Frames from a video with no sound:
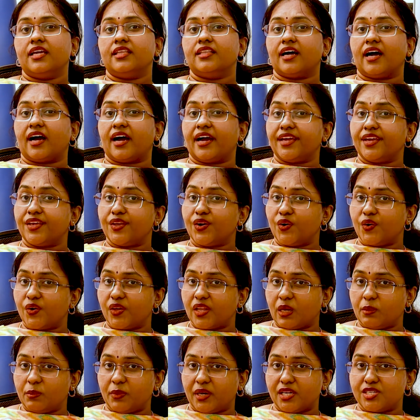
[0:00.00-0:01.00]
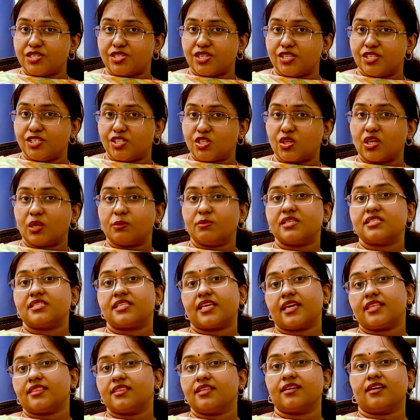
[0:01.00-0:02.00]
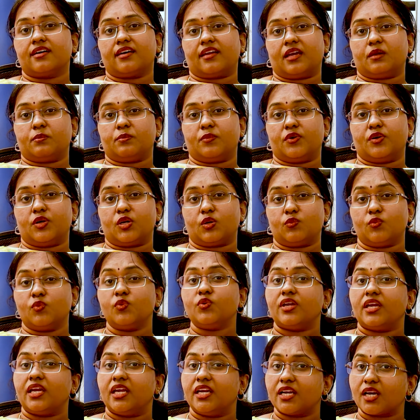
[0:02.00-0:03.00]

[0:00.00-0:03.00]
இந்த ஹையர் ஆர்டர் அபரேஷன்ஸையும் நம்ம சேர்த்து கரெக்ட் பண்ணுறோம்